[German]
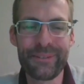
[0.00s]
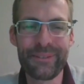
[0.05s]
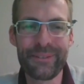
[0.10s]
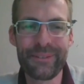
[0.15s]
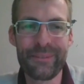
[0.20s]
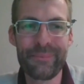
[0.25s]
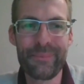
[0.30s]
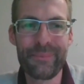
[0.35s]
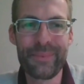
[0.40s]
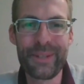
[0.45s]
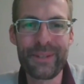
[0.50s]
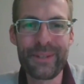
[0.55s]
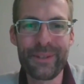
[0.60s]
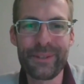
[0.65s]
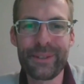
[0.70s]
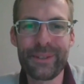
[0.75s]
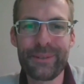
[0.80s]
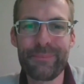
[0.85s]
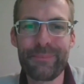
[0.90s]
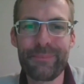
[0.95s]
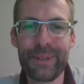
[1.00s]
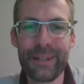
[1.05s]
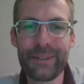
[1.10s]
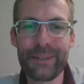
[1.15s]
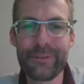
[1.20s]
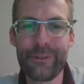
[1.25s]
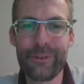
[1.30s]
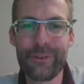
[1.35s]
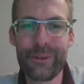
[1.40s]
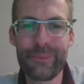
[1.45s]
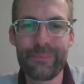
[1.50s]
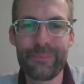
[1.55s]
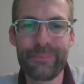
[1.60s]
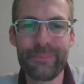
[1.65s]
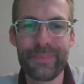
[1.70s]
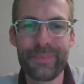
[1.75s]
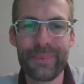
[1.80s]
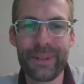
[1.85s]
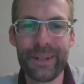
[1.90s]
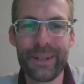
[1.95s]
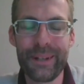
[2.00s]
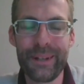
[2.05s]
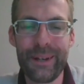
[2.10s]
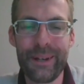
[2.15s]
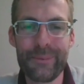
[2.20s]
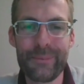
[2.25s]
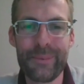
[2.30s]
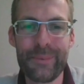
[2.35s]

so, mit so einer Plattform